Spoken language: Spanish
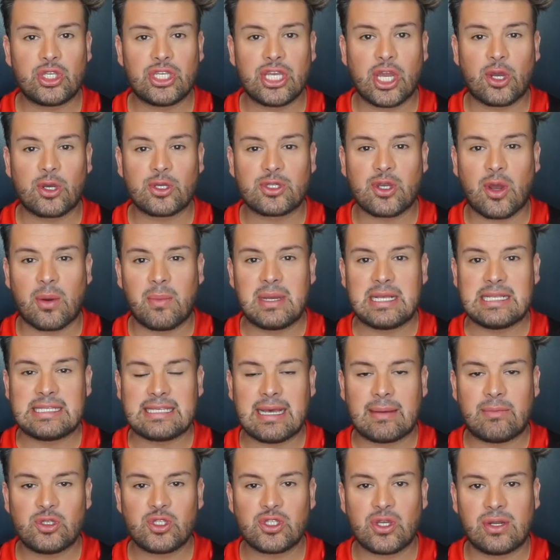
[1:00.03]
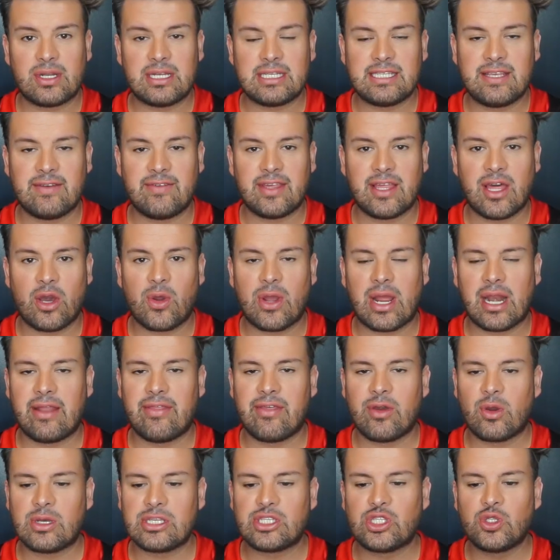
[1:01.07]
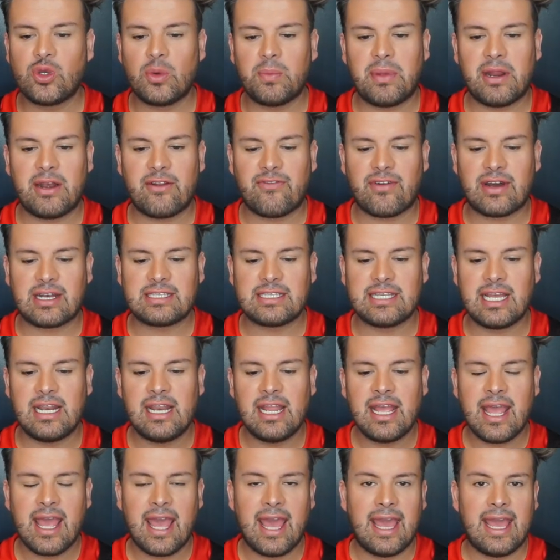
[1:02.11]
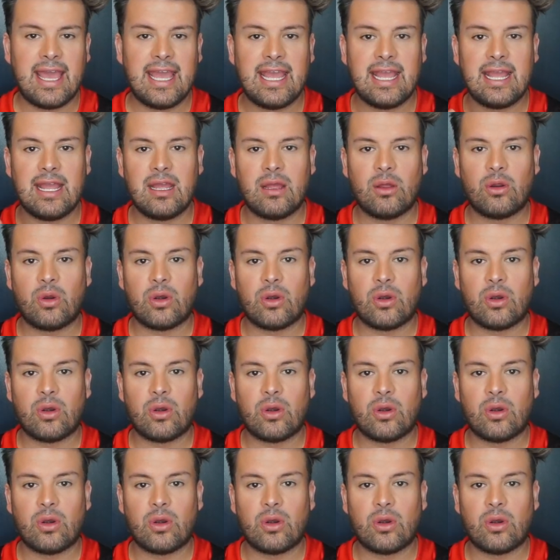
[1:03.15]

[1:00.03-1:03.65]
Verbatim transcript: chicos, comenzamos con este video que les digo es súper fácil y